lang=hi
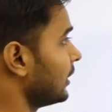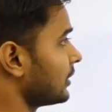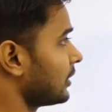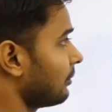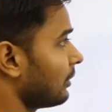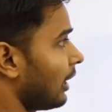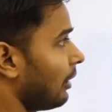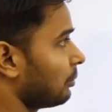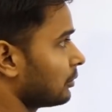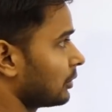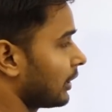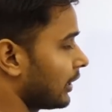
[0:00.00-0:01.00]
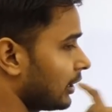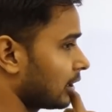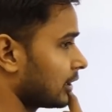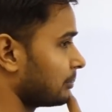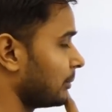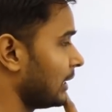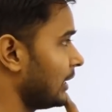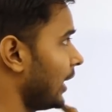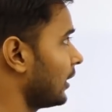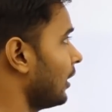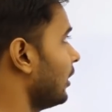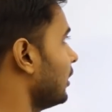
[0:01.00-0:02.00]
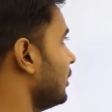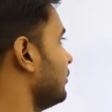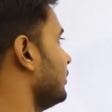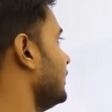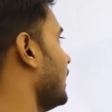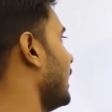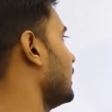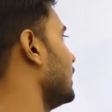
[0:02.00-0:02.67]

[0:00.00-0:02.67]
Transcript: जब आपको डेट मिल जाएगा फिर आएगा